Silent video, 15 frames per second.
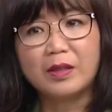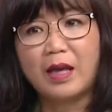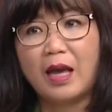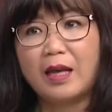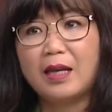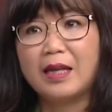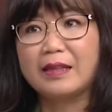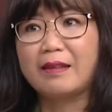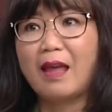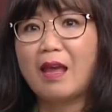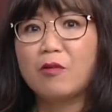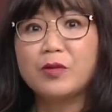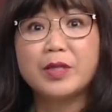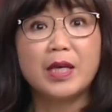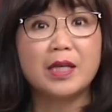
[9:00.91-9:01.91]
thể là
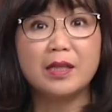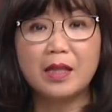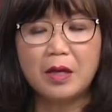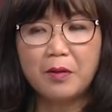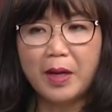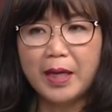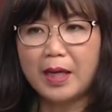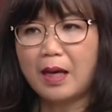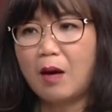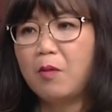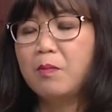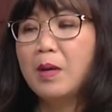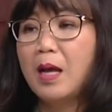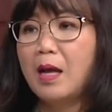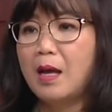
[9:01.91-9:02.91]
theo chỉ tiêu hay
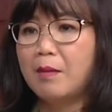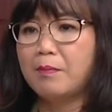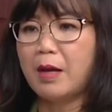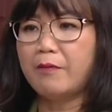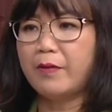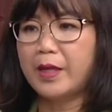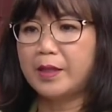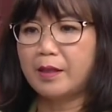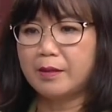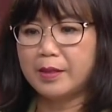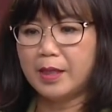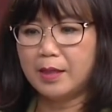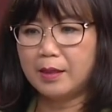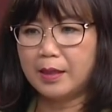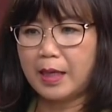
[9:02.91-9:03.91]
không bởi vì tự
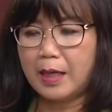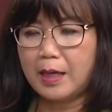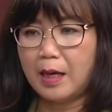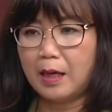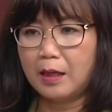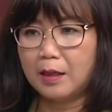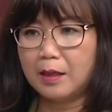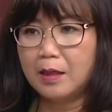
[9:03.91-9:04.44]
dưng cái ờ,